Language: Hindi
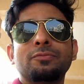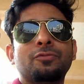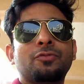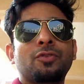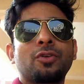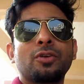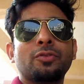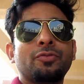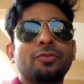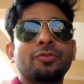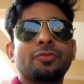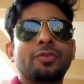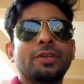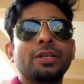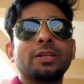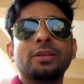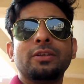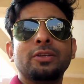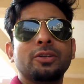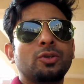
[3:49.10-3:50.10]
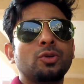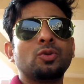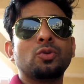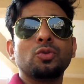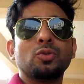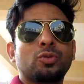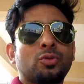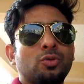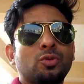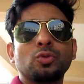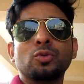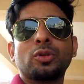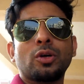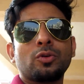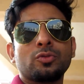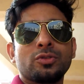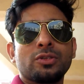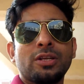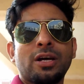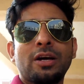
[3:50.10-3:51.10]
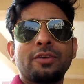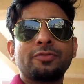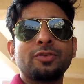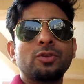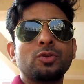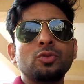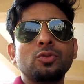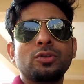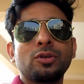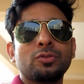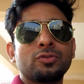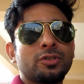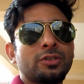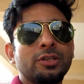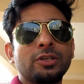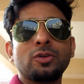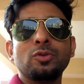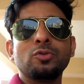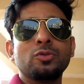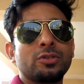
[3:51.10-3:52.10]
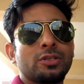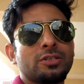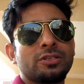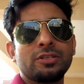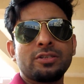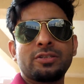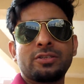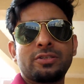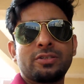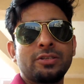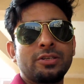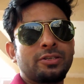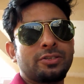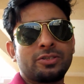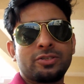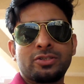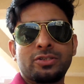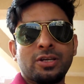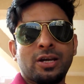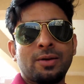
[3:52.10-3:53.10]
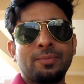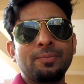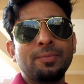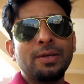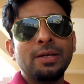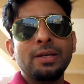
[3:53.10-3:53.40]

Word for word: for 1500 टू 2000 आफ्टर 2000 थाउजेंड इट लूज इट्स चाम